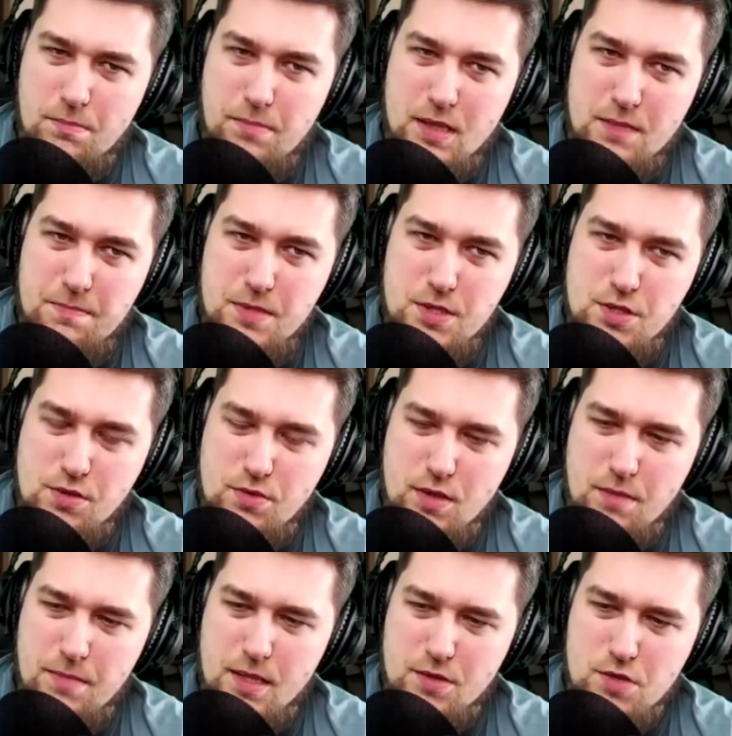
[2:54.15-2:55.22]
подписчику,
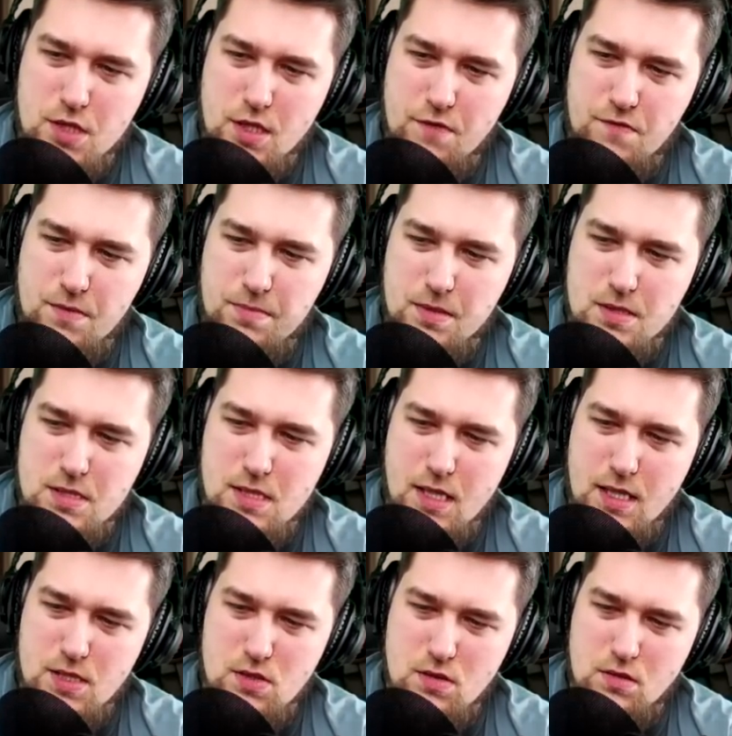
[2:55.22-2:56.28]
ребятушки, выпал
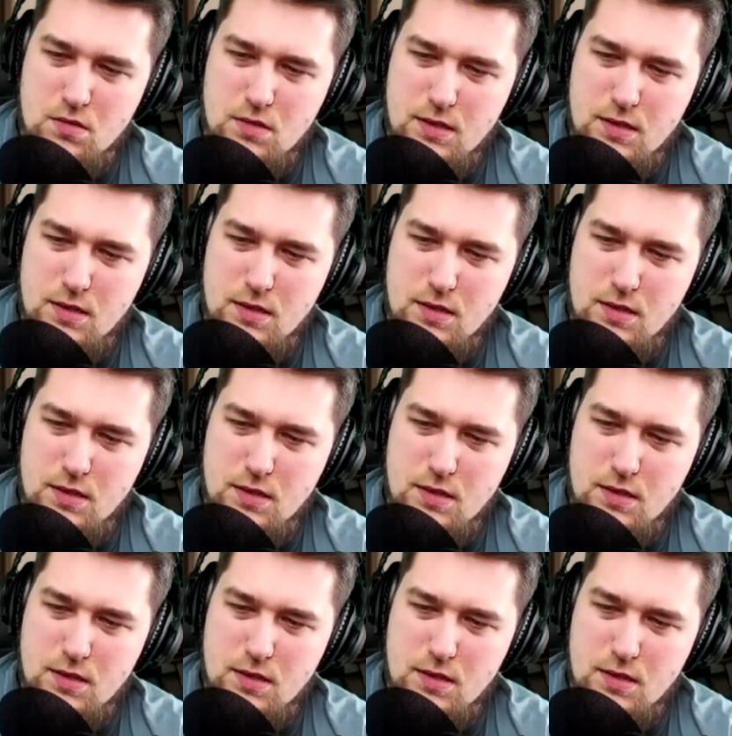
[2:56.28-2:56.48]
сразу,